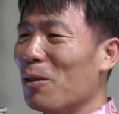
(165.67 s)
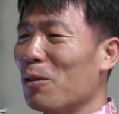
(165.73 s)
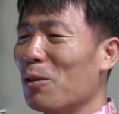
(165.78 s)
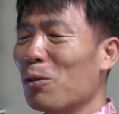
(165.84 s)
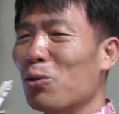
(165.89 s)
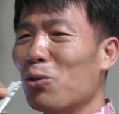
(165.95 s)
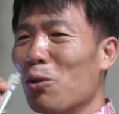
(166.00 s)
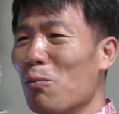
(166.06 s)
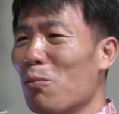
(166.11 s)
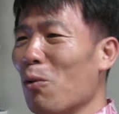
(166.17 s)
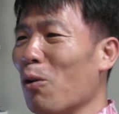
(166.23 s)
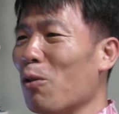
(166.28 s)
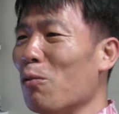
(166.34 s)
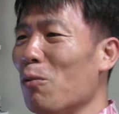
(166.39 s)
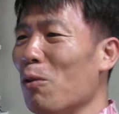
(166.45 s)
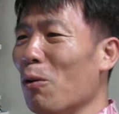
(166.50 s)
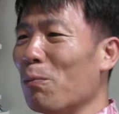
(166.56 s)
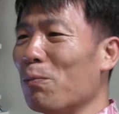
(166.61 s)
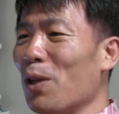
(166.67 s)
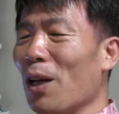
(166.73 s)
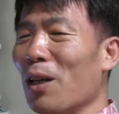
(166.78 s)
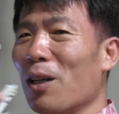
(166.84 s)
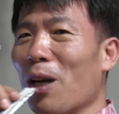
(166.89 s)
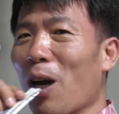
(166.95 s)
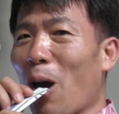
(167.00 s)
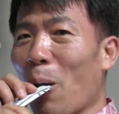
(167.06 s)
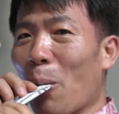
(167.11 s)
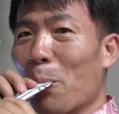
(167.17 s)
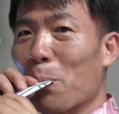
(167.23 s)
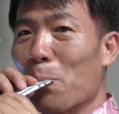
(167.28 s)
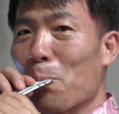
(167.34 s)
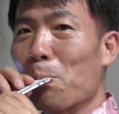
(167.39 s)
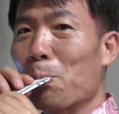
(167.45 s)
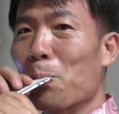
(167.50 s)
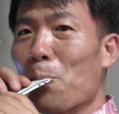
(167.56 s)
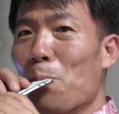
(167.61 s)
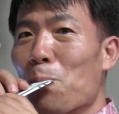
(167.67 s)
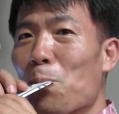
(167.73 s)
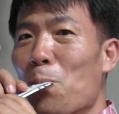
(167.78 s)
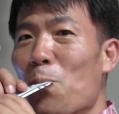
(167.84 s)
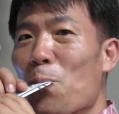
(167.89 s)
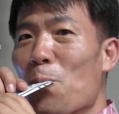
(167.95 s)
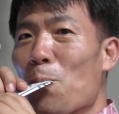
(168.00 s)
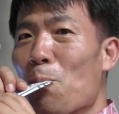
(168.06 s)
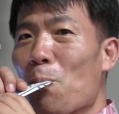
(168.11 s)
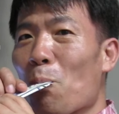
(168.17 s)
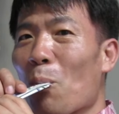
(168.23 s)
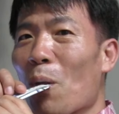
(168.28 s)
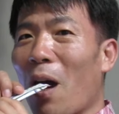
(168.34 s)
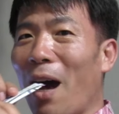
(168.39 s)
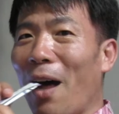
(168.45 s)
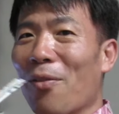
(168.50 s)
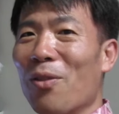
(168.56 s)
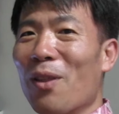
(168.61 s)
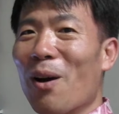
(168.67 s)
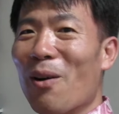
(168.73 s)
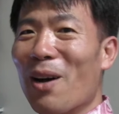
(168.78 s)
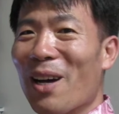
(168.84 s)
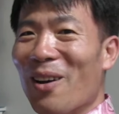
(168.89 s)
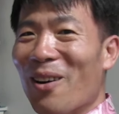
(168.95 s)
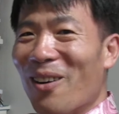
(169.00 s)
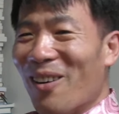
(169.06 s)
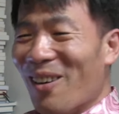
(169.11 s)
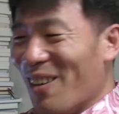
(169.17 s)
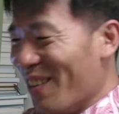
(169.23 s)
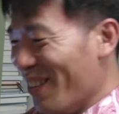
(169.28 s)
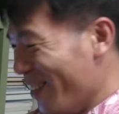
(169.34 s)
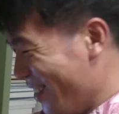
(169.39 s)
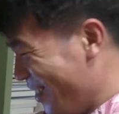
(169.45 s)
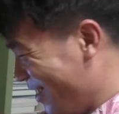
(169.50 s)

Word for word: 이거 좀 먹으면 없다니까. 안 나와요.